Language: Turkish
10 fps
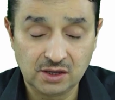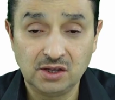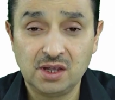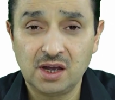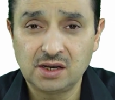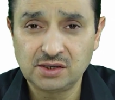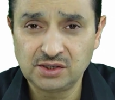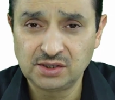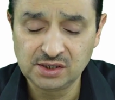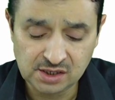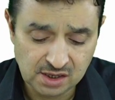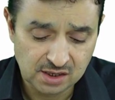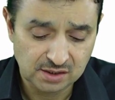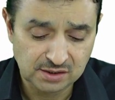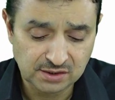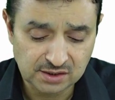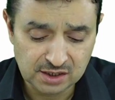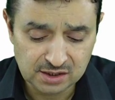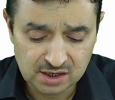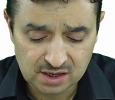idarecisi,
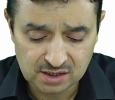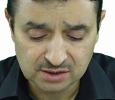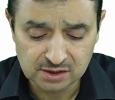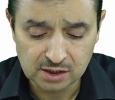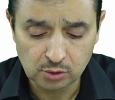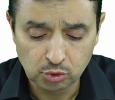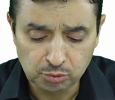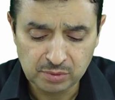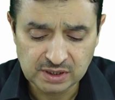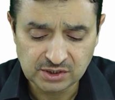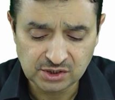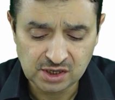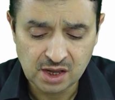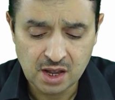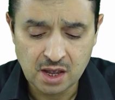insanlar arasında hükmedici